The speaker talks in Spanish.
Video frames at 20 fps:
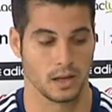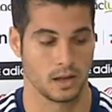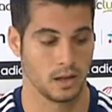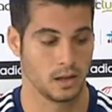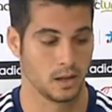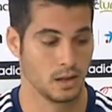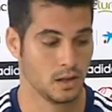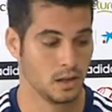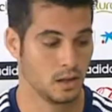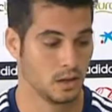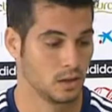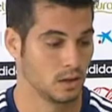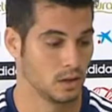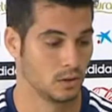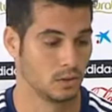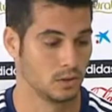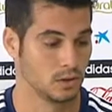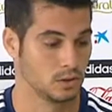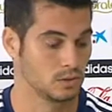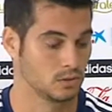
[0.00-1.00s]
que, que,
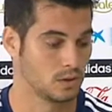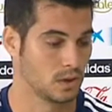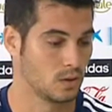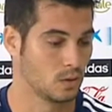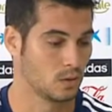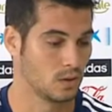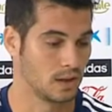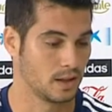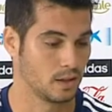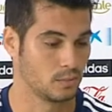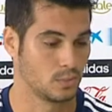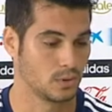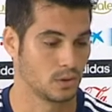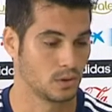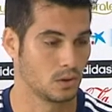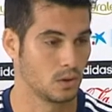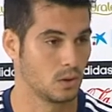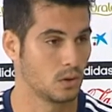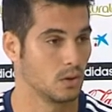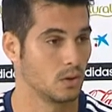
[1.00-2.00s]
bueno, es una jugada un
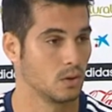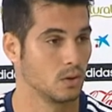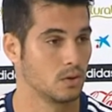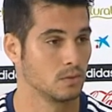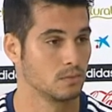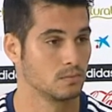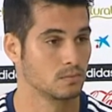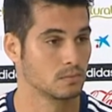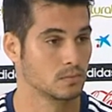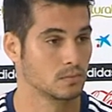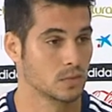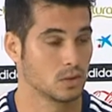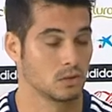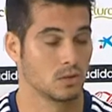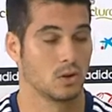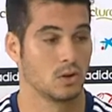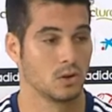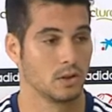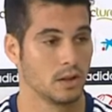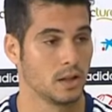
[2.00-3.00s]
poco
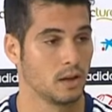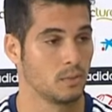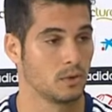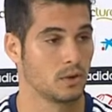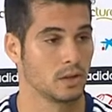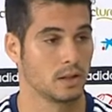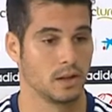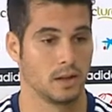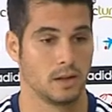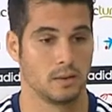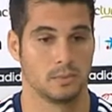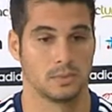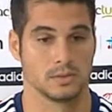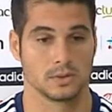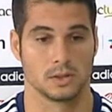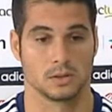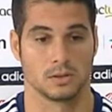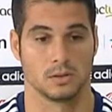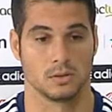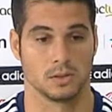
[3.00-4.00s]
jodida porque, pues
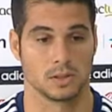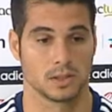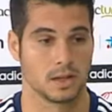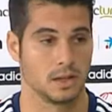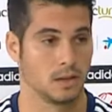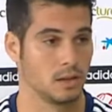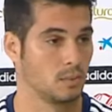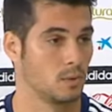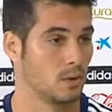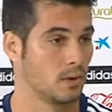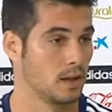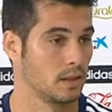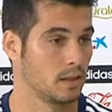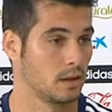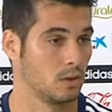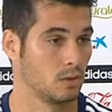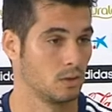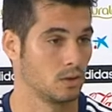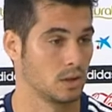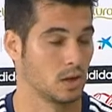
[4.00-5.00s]
eso, ves que el equipo va a
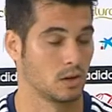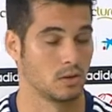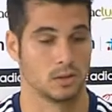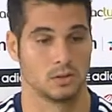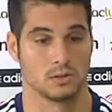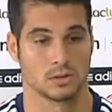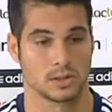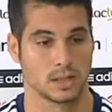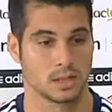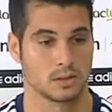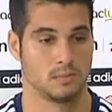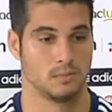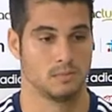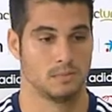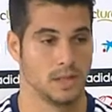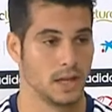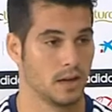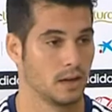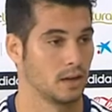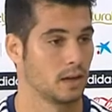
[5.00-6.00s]
0-1 y aunque no estás
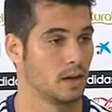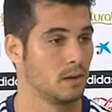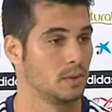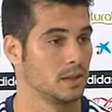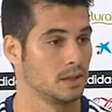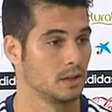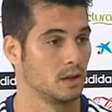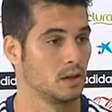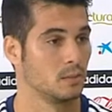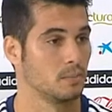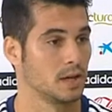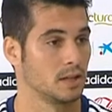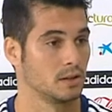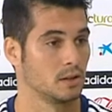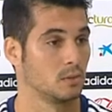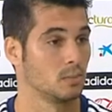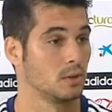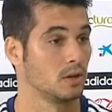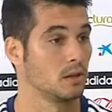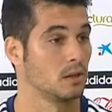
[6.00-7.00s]
bien realmente en el
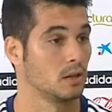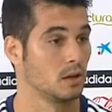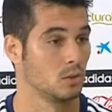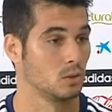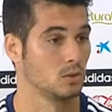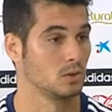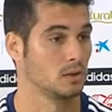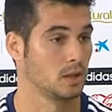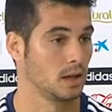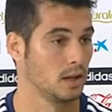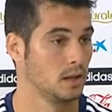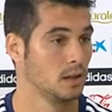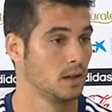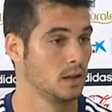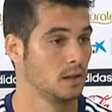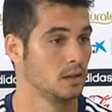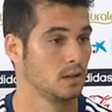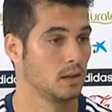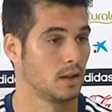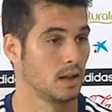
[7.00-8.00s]
partido, pero el 0-1 te,
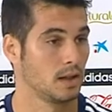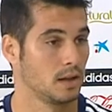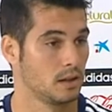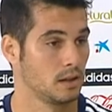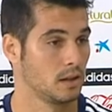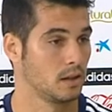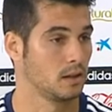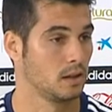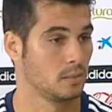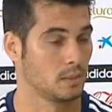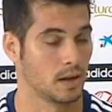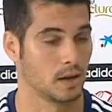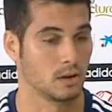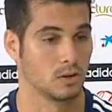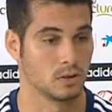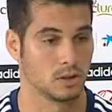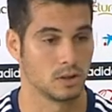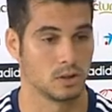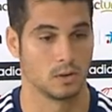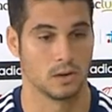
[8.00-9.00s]
te, da aliciente para
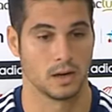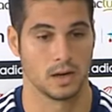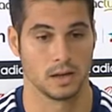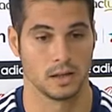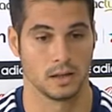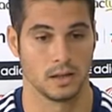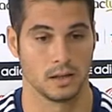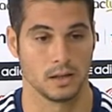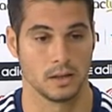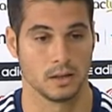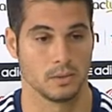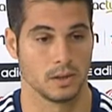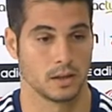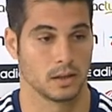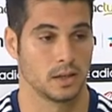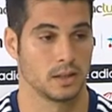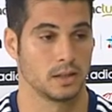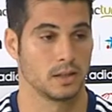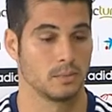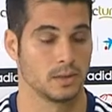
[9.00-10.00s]
continuar y, y ver
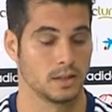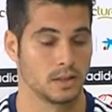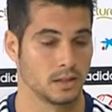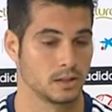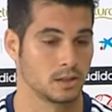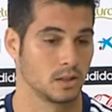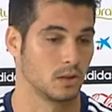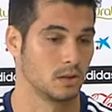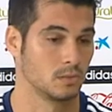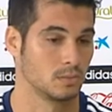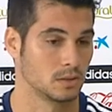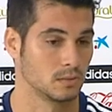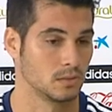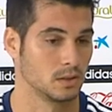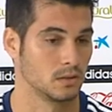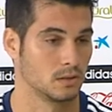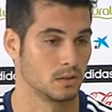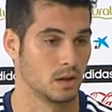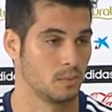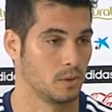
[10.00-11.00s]
que te meten ese gol, pues
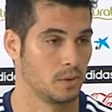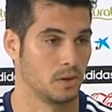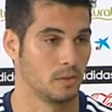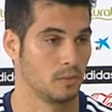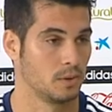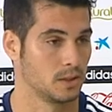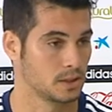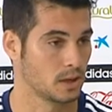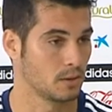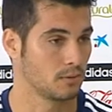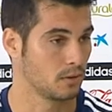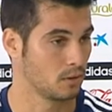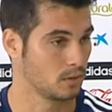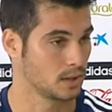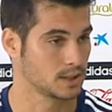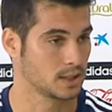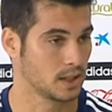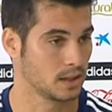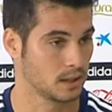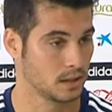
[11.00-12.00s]
bueno, a mí me chafó
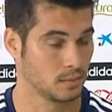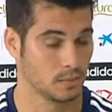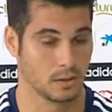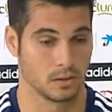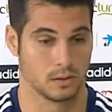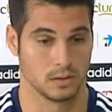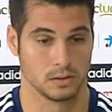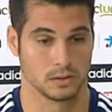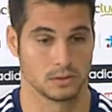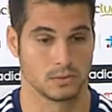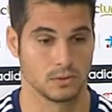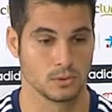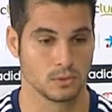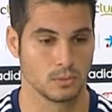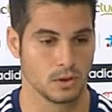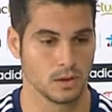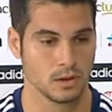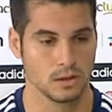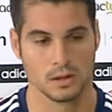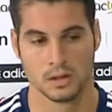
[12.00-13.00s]
bastante, pero bueno, es
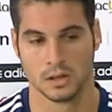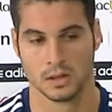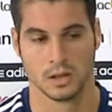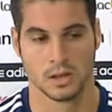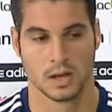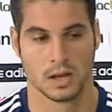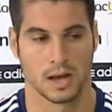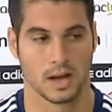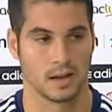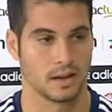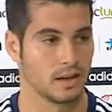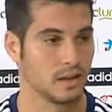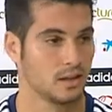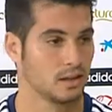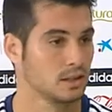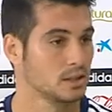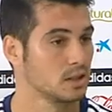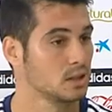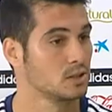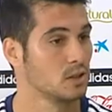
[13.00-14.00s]
fútbol hay
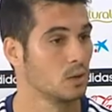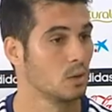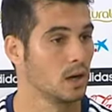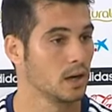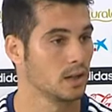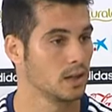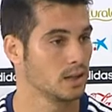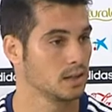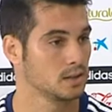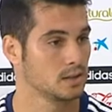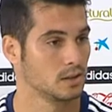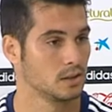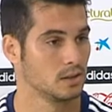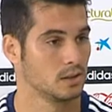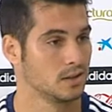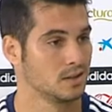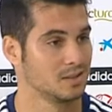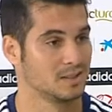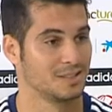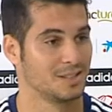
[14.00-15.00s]
que, esa se guarda,
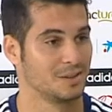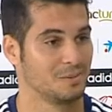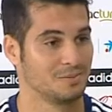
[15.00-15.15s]
se,